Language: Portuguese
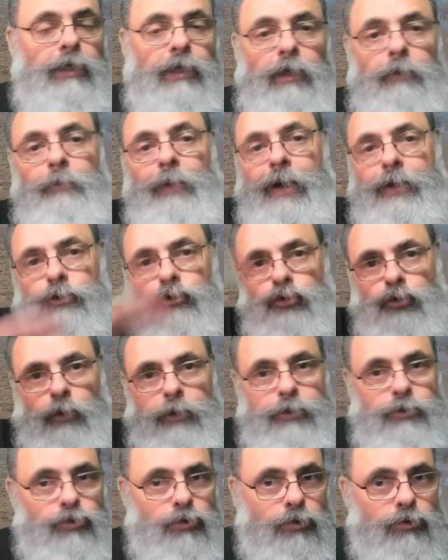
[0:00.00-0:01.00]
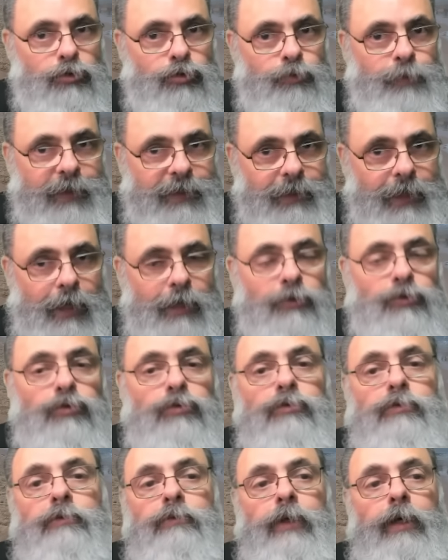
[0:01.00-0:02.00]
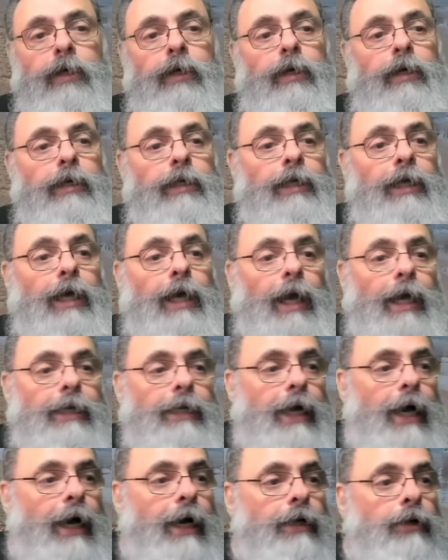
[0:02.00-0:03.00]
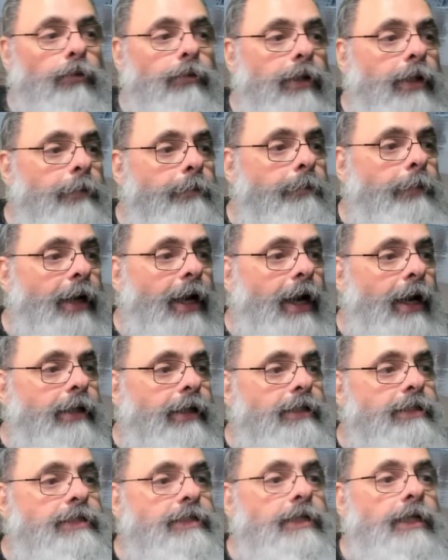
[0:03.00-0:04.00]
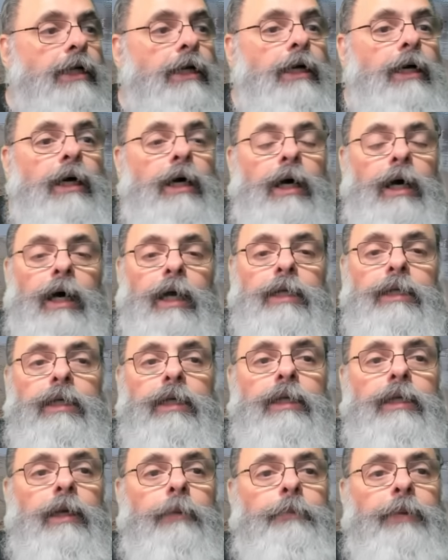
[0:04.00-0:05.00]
e mais dois outros pedaços é, encalharam em praias ali, né?